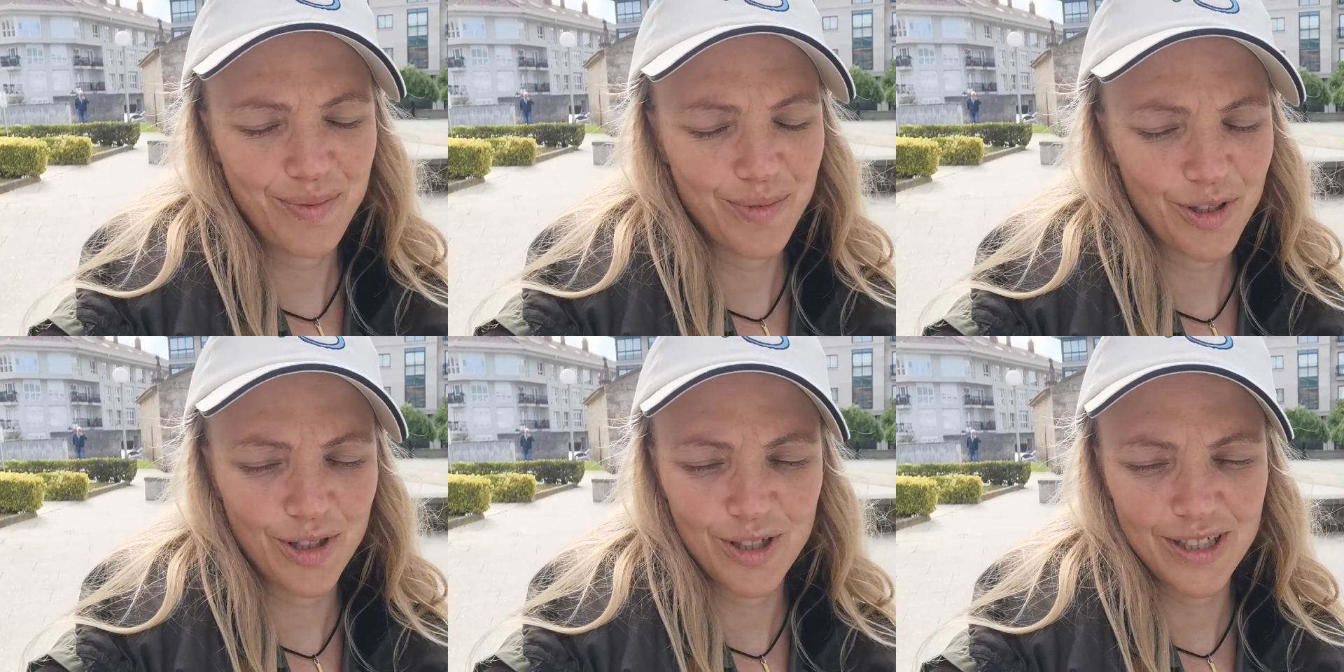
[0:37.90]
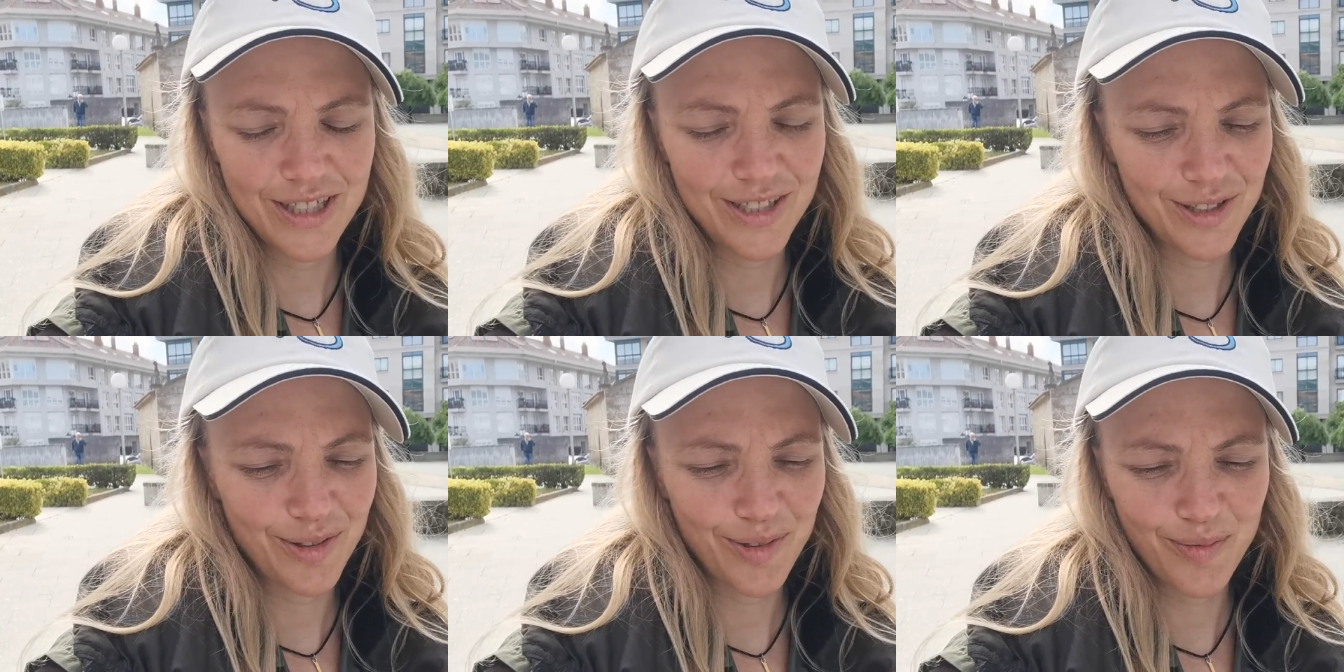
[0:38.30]
Oh,
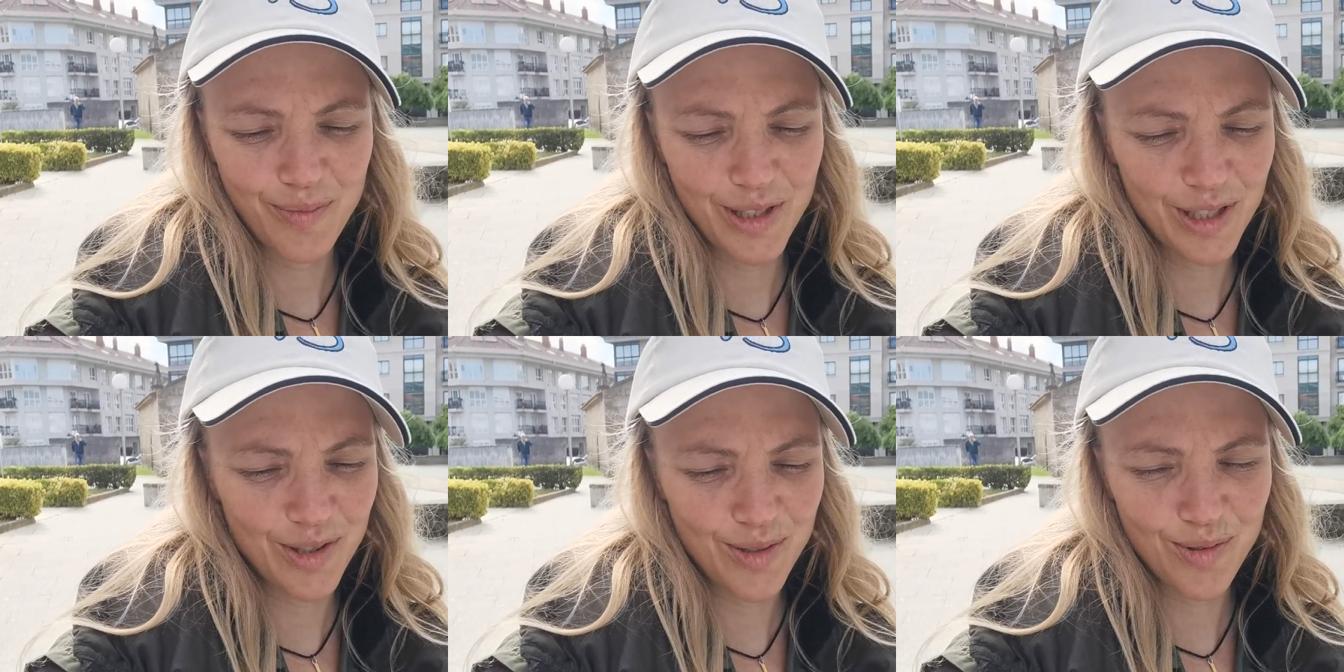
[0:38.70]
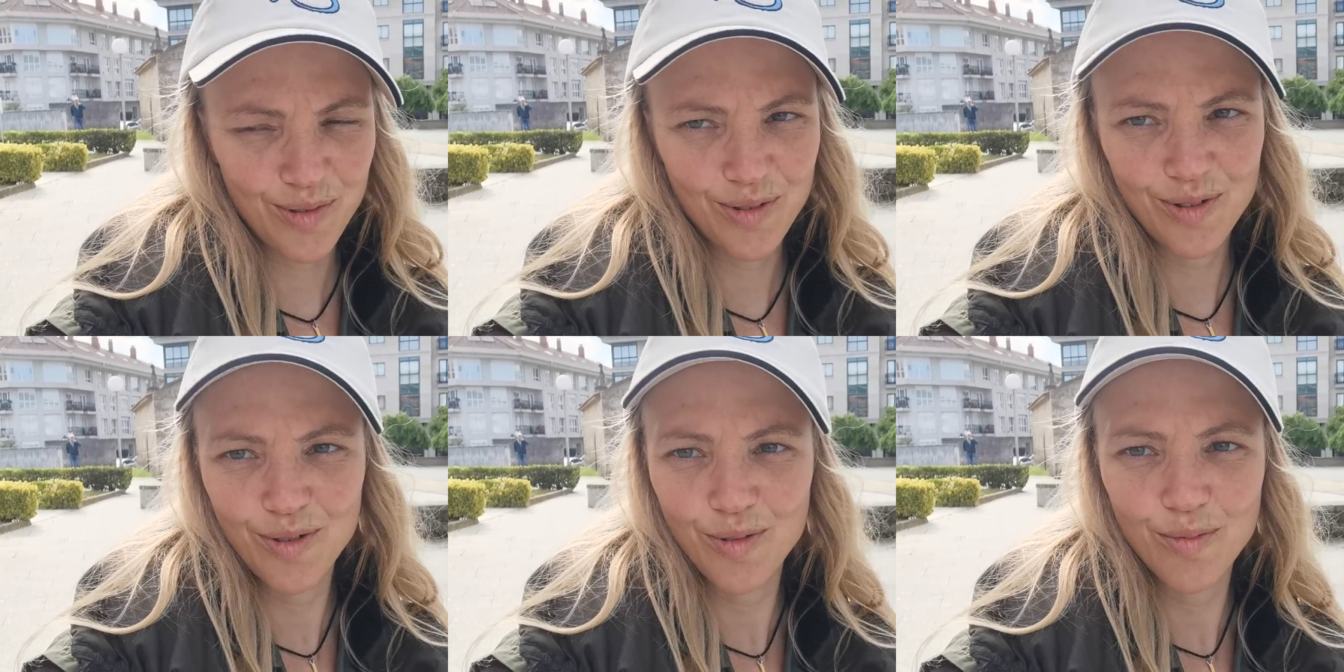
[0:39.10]
ich bin
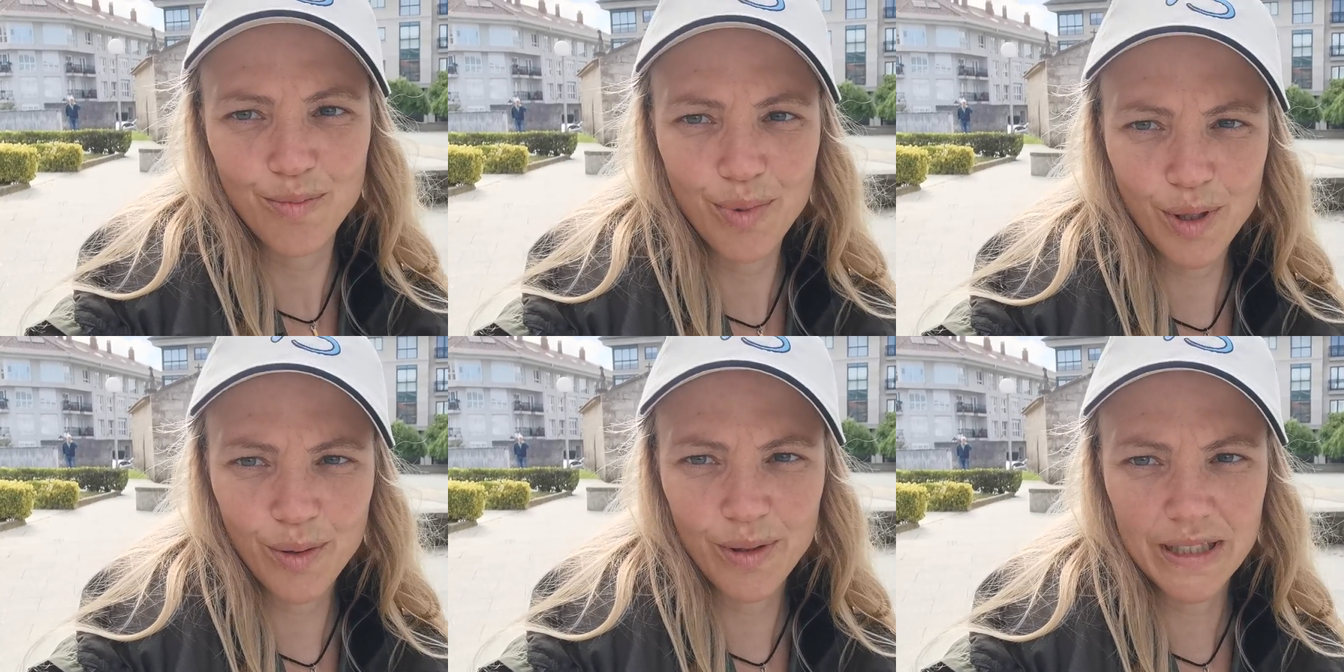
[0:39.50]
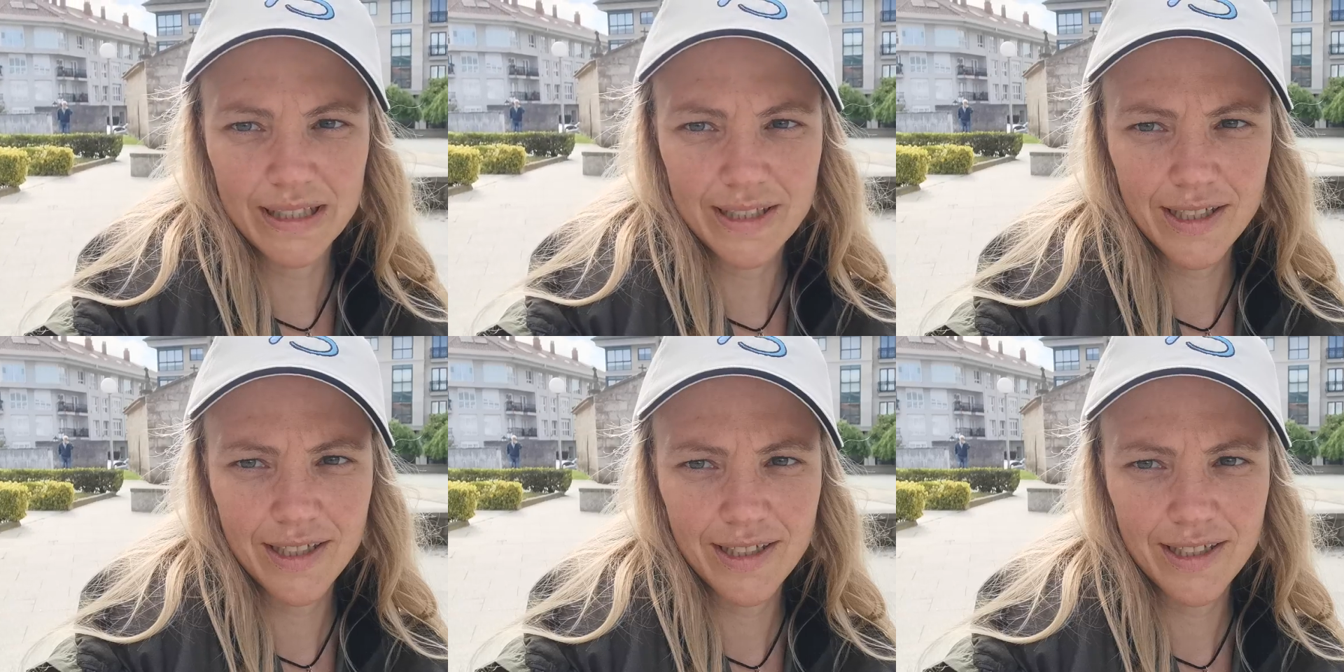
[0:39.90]
so berührt